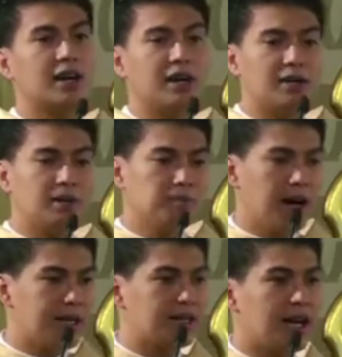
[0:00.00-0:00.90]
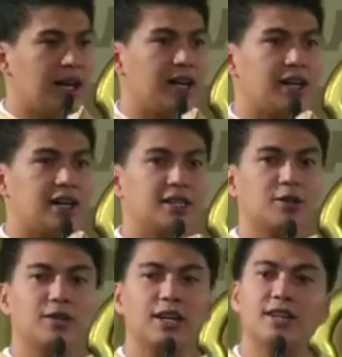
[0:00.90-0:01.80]
bata na
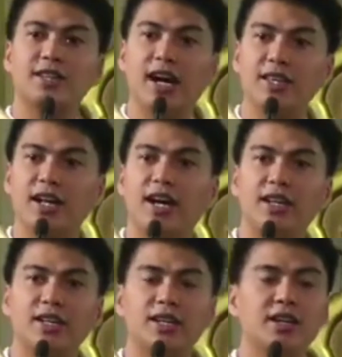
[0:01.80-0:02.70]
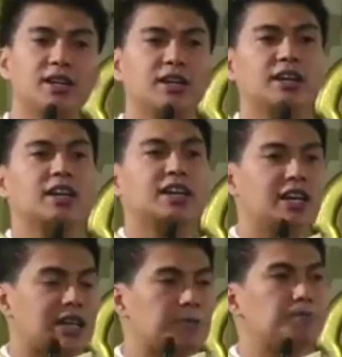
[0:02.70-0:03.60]
walang nanay,
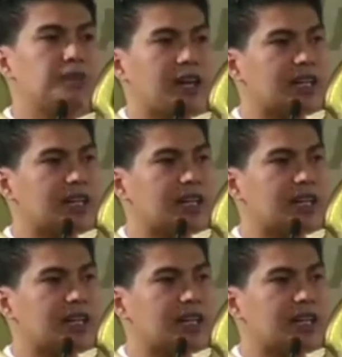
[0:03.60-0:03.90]
hirap na hirap